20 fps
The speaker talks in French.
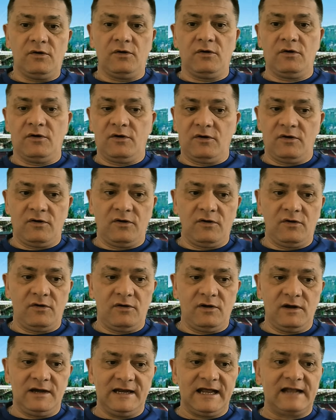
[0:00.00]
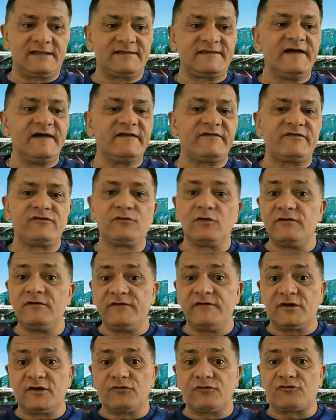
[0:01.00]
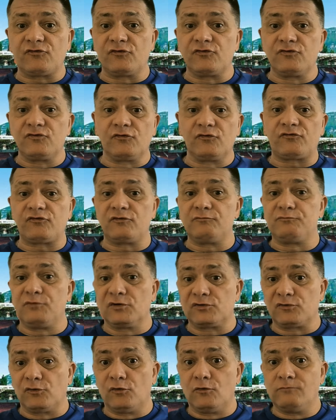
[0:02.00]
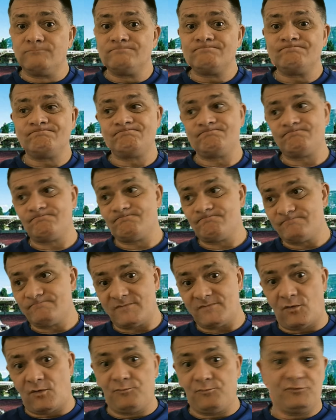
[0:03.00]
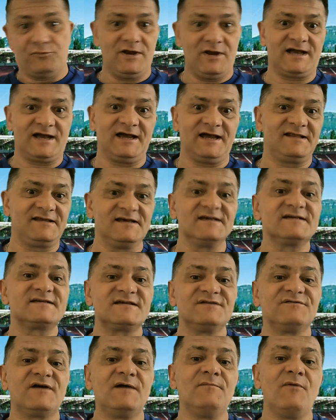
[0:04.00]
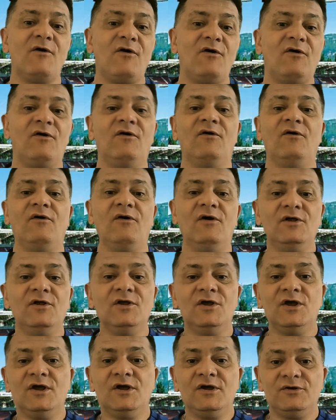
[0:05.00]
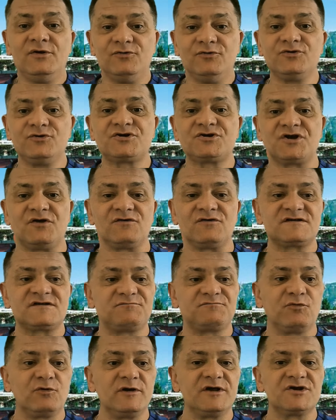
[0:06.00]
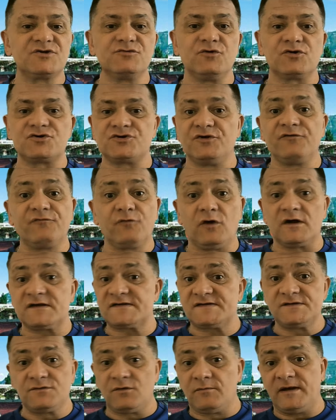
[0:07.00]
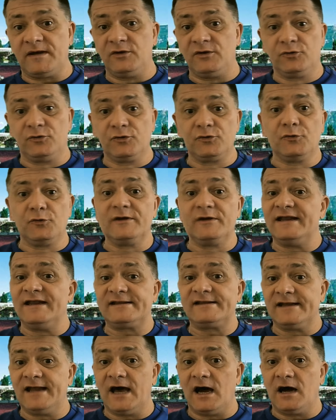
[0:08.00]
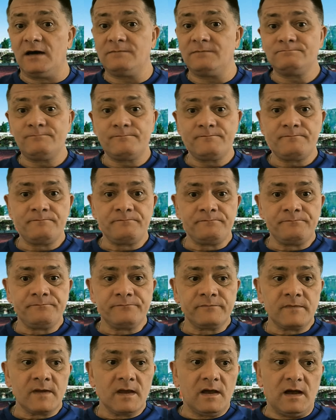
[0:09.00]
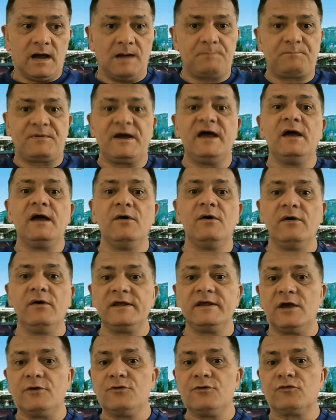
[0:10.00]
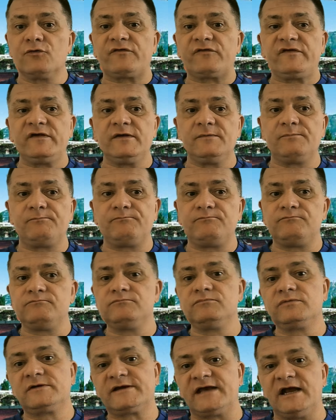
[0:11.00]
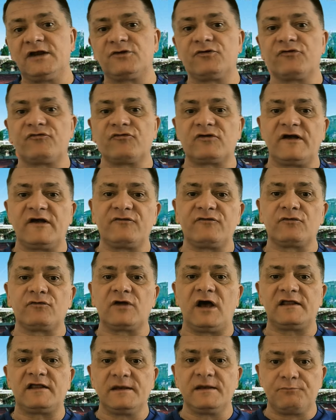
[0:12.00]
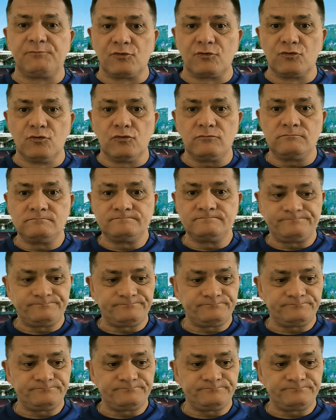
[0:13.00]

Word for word: euh, la tête d'Olivier Custodio sur le poteau, on peut la regretter, c'est vraiment euh, une chance pour les joueurs genevois, sinon bah, le 2-2, il était là. Hein. Après, euh, il y a eu aussi quelques occasions de rater pour nous.